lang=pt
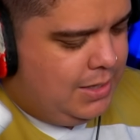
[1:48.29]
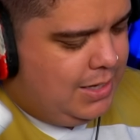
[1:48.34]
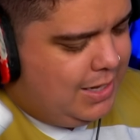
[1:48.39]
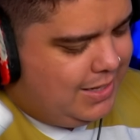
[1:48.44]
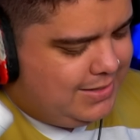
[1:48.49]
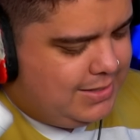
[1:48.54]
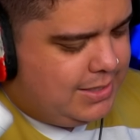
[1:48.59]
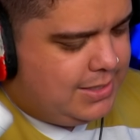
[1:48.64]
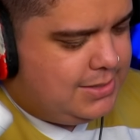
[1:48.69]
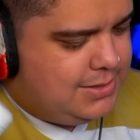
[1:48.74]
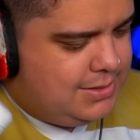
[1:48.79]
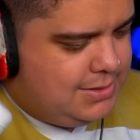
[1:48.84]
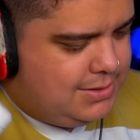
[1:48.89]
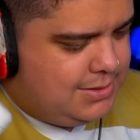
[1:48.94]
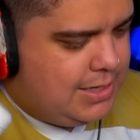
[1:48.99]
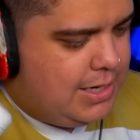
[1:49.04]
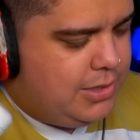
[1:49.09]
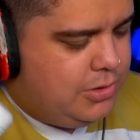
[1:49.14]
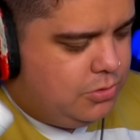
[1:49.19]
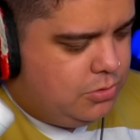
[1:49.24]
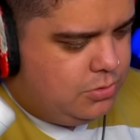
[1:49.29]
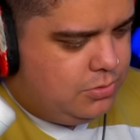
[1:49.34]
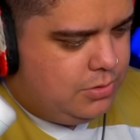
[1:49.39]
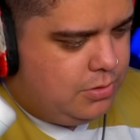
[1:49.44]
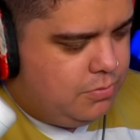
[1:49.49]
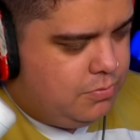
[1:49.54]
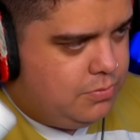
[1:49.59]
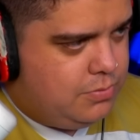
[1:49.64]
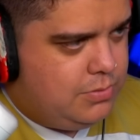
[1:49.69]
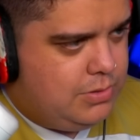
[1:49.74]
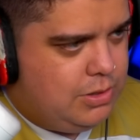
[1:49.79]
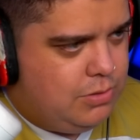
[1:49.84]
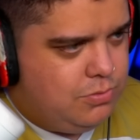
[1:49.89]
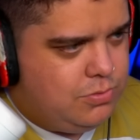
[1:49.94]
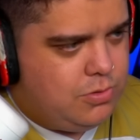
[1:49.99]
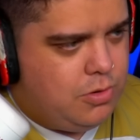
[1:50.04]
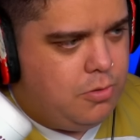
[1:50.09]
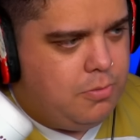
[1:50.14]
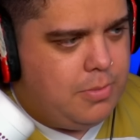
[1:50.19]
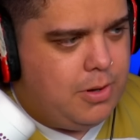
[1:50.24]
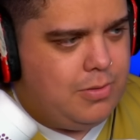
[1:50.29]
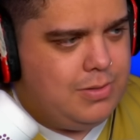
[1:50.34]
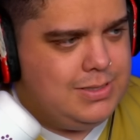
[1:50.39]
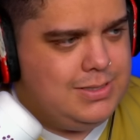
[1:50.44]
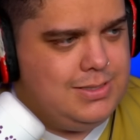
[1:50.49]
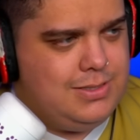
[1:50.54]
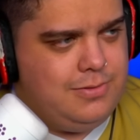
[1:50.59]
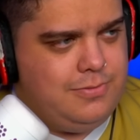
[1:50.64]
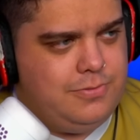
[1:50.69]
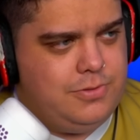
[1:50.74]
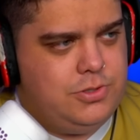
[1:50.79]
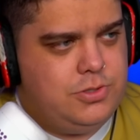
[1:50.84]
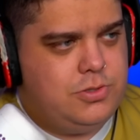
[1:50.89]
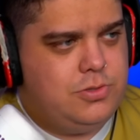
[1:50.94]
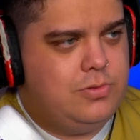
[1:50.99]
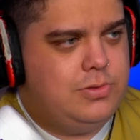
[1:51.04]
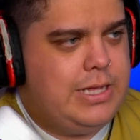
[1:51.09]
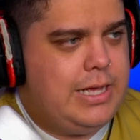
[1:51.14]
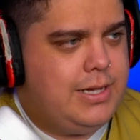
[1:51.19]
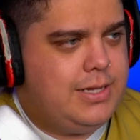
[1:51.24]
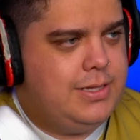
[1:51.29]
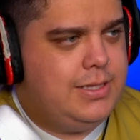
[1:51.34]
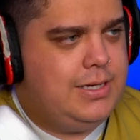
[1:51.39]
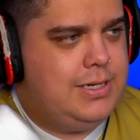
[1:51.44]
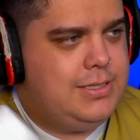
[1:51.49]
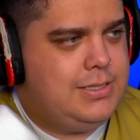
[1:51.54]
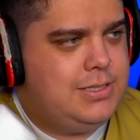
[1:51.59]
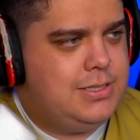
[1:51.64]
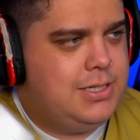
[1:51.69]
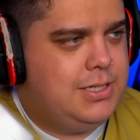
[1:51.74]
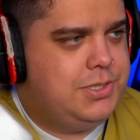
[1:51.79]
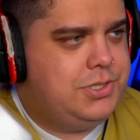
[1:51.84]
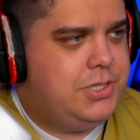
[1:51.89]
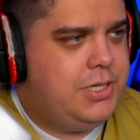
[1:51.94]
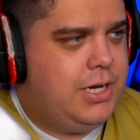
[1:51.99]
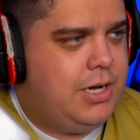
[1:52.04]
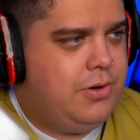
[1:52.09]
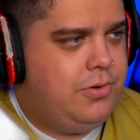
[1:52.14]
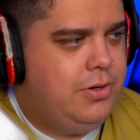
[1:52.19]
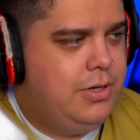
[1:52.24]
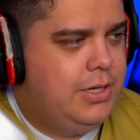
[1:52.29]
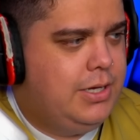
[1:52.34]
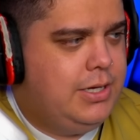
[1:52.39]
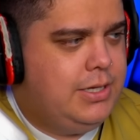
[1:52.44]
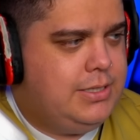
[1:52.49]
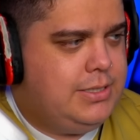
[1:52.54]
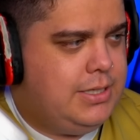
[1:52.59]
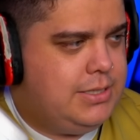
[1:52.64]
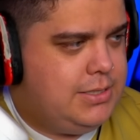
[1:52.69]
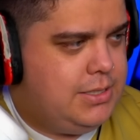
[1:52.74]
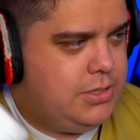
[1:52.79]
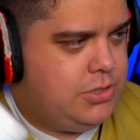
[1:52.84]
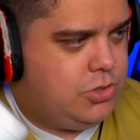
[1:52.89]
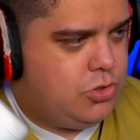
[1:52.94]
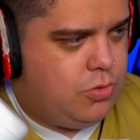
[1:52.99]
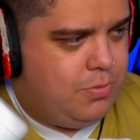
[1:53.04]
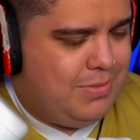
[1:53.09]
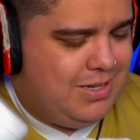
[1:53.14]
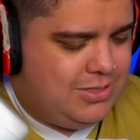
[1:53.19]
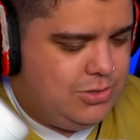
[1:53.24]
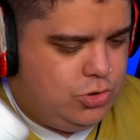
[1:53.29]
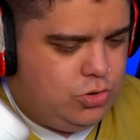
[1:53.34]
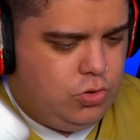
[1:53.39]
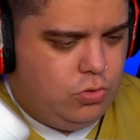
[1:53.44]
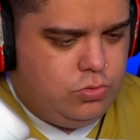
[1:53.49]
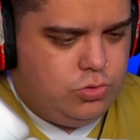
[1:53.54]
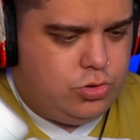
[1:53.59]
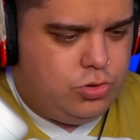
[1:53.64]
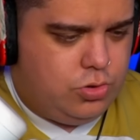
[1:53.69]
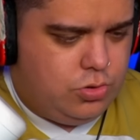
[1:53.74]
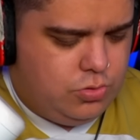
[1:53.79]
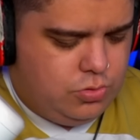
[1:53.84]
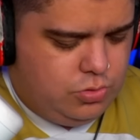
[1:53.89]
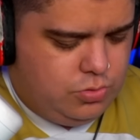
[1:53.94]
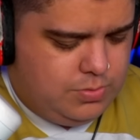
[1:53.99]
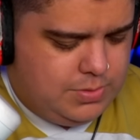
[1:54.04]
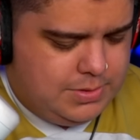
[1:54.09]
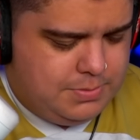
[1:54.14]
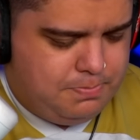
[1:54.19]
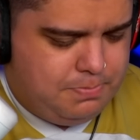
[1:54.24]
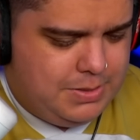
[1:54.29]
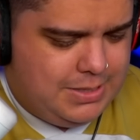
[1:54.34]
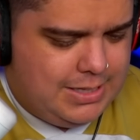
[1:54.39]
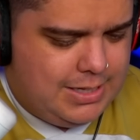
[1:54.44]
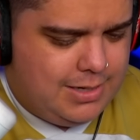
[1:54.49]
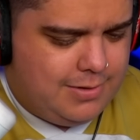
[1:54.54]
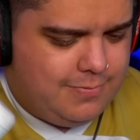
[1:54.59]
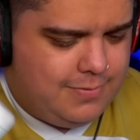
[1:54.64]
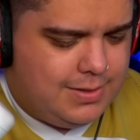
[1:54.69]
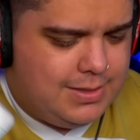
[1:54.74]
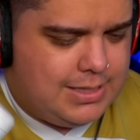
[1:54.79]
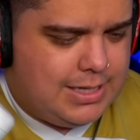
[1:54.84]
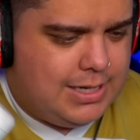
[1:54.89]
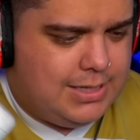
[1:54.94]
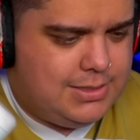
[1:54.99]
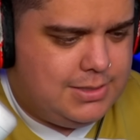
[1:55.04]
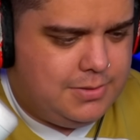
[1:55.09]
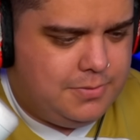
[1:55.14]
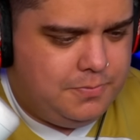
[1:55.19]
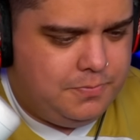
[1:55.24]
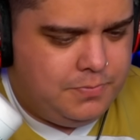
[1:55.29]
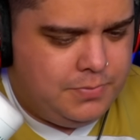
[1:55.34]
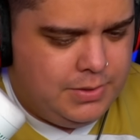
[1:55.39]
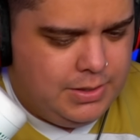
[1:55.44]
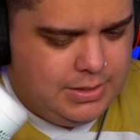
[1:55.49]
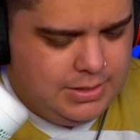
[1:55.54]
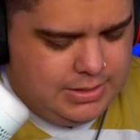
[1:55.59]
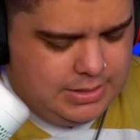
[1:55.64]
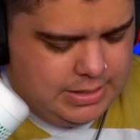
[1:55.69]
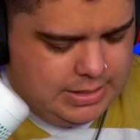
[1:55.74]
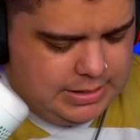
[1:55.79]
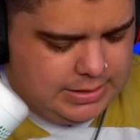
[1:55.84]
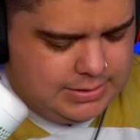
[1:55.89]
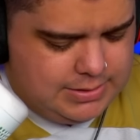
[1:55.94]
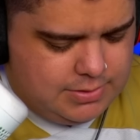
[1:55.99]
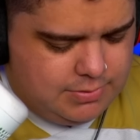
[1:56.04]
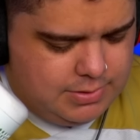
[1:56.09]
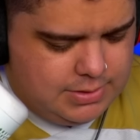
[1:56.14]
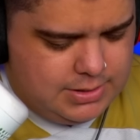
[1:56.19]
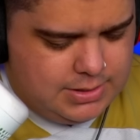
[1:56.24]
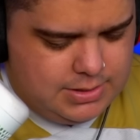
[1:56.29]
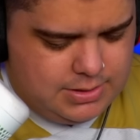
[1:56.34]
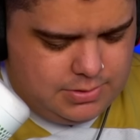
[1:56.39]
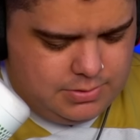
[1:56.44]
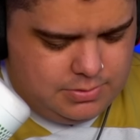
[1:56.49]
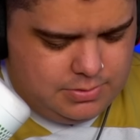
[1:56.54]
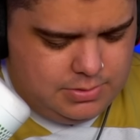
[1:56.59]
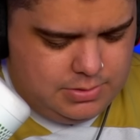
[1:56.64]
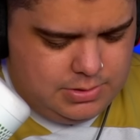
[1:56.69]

até que a gente saiu não, não tão mal assim, visto que o deck dele é de Gigante e a gente começou o jogo numa pequena vantagem em relação a dano.